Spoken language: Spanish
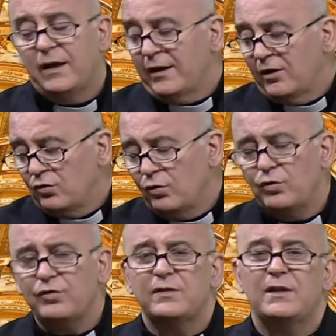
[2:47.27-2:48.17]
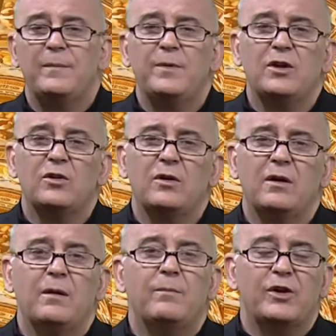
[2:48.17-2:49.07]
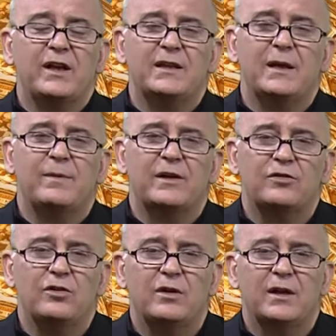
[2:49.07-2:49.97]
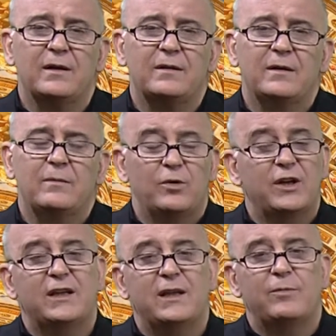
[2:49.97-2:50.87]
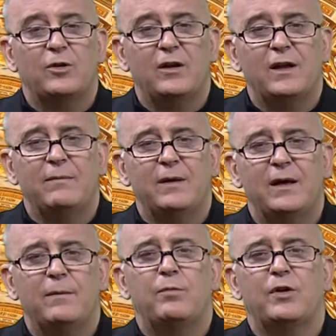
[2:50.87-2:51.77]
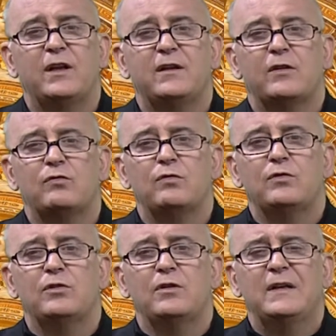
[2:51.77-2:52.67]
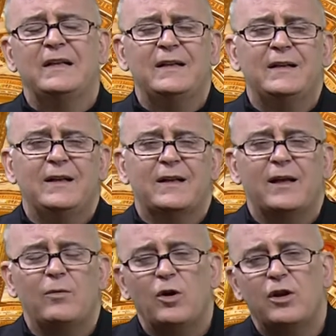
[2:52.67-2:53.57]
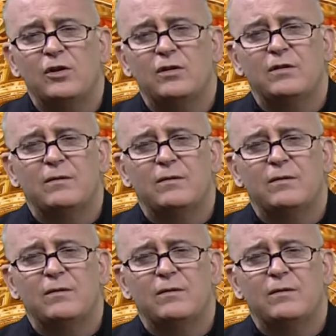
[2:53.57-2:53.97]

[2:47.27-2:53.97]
Jesús, te pido por esta persona, por este problema, por este asunto. Qué bueno